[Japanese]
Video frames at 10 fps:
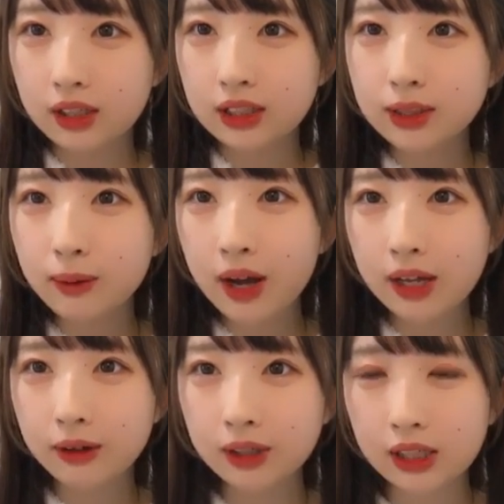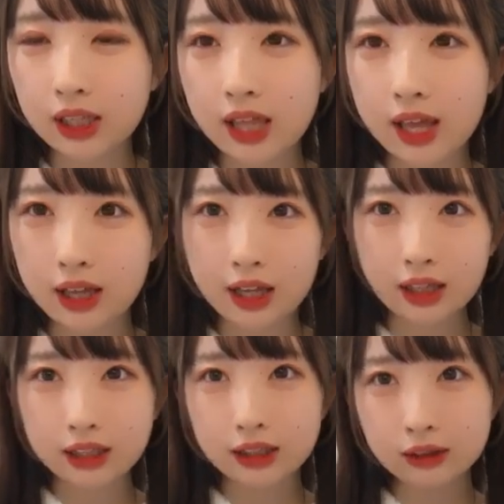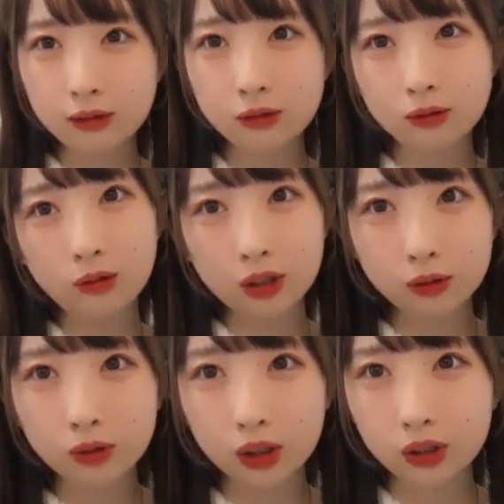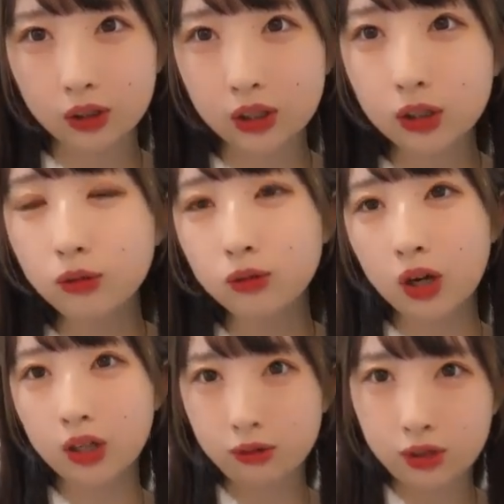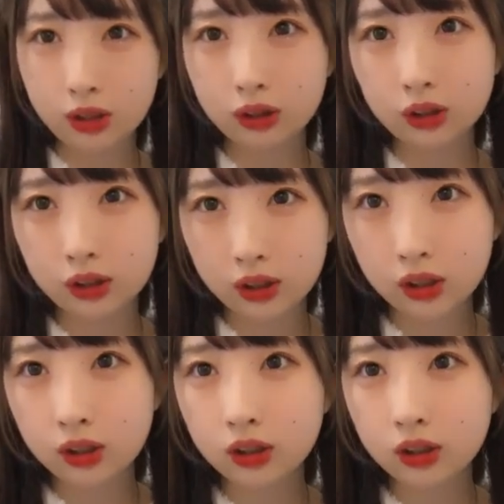いつも早起きだね昨日はどうだった昨日は早起きだったっけ